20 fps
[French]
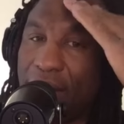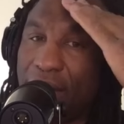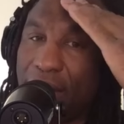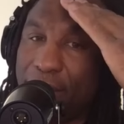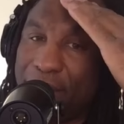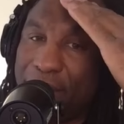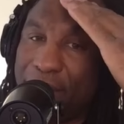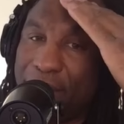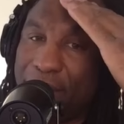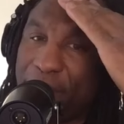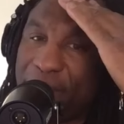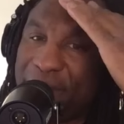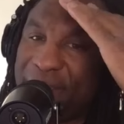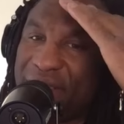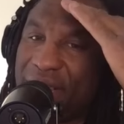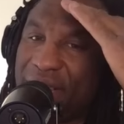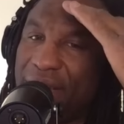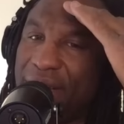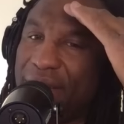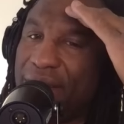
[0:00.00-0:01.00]
Puis il avait pas
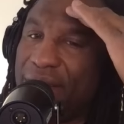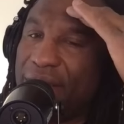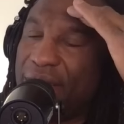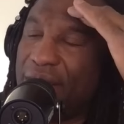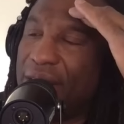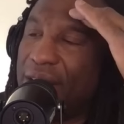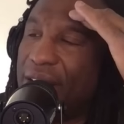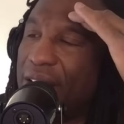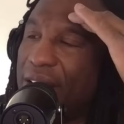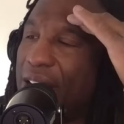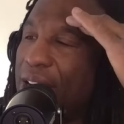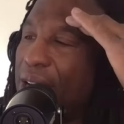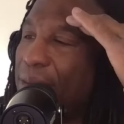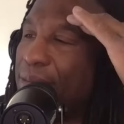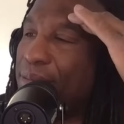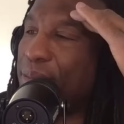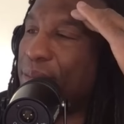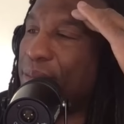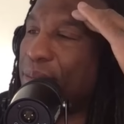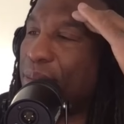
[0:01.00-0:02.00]
signé là. Il euh,
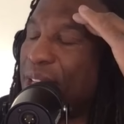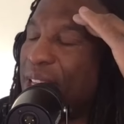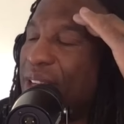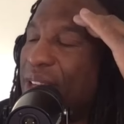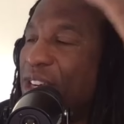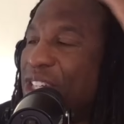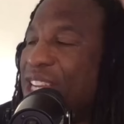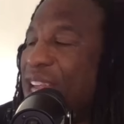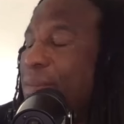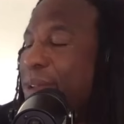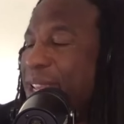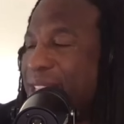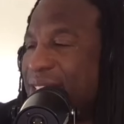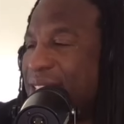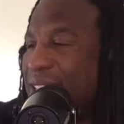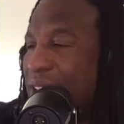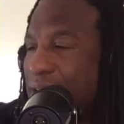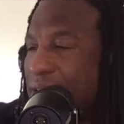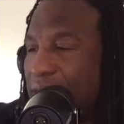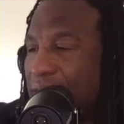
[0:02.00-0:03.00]
il va jamais signer
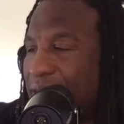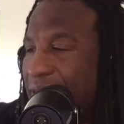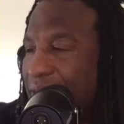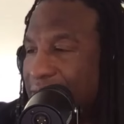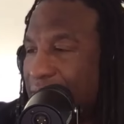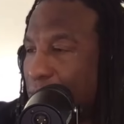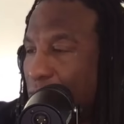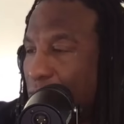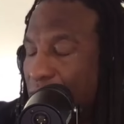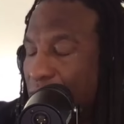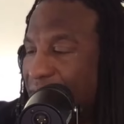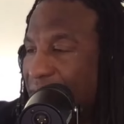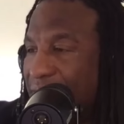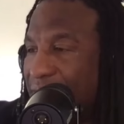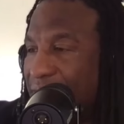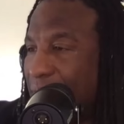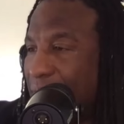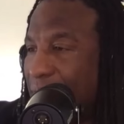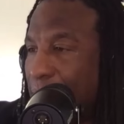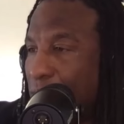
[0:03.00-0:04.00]
avec le Canadien de Montréal,
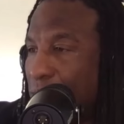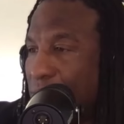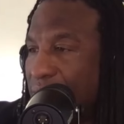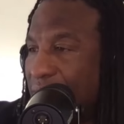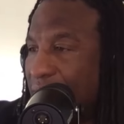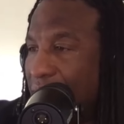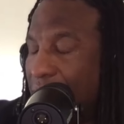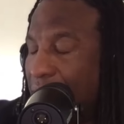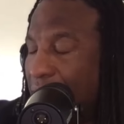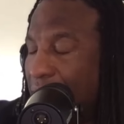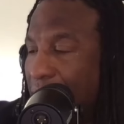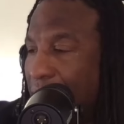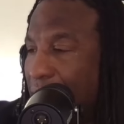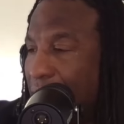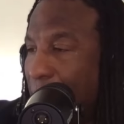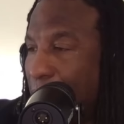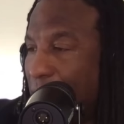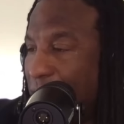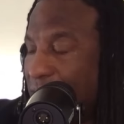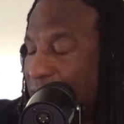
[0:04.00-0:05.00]
Stamkos, en, en,
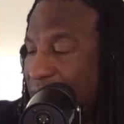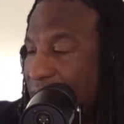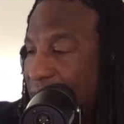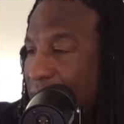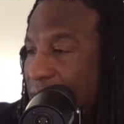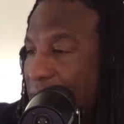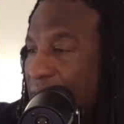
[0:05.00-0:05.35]
passant.